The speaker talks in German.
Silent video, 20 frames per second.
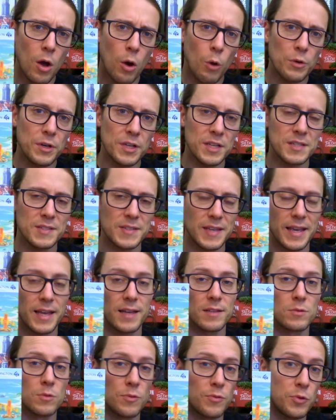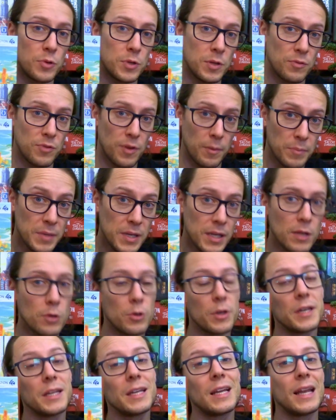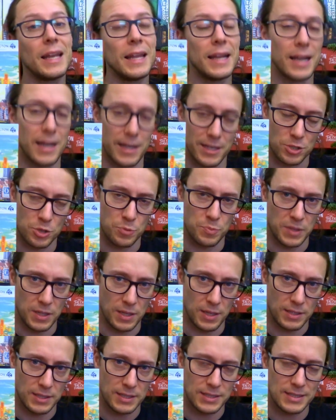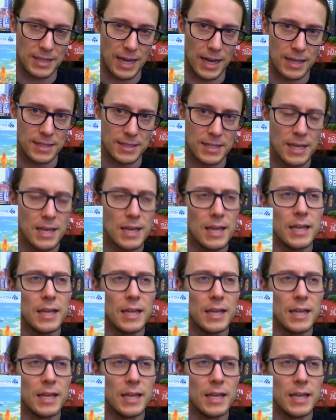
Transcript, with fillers: und ist eher so für die Familie oder den Gelegenheitsspieler gedacht.